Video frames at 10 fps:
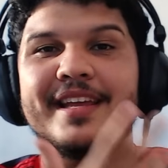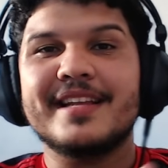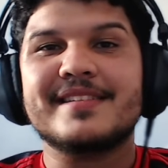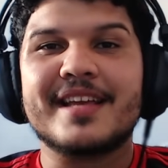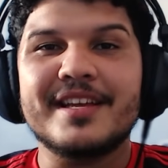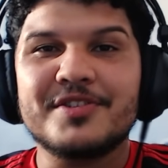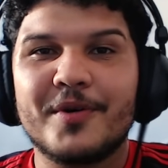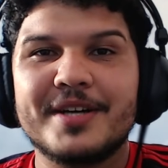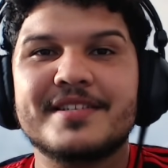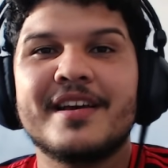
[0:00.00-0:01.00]
E nesse aqui de
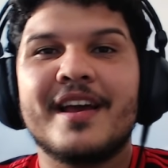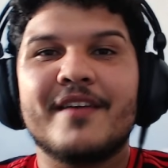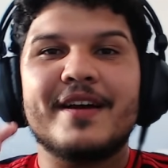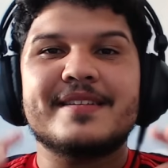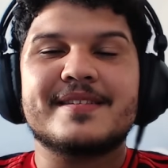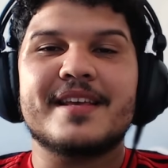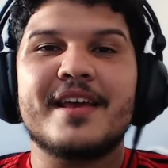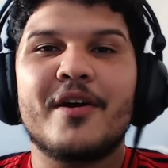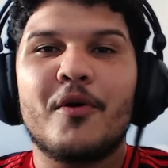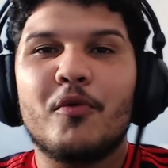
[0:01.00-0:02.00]
hoje vai
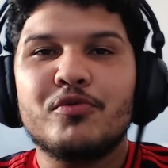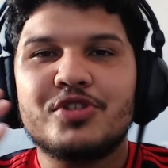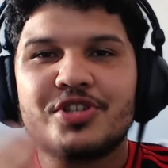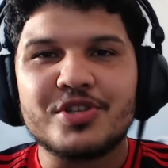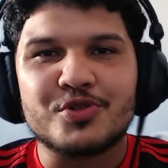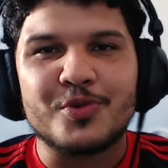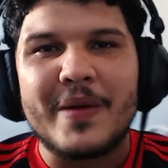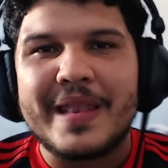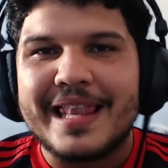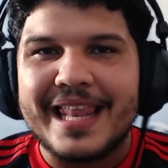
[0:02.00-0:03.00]
ser um
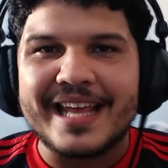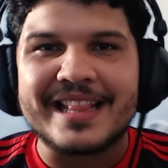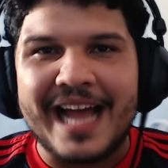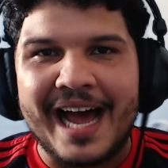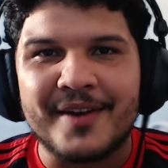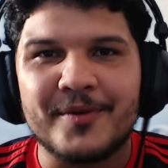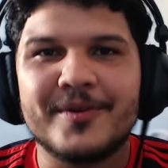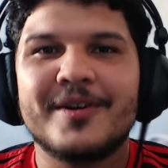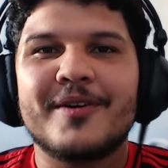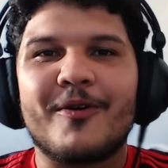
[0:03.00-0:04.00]
X1 lendário
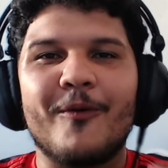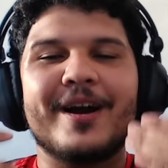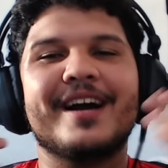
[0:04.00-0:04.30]
com um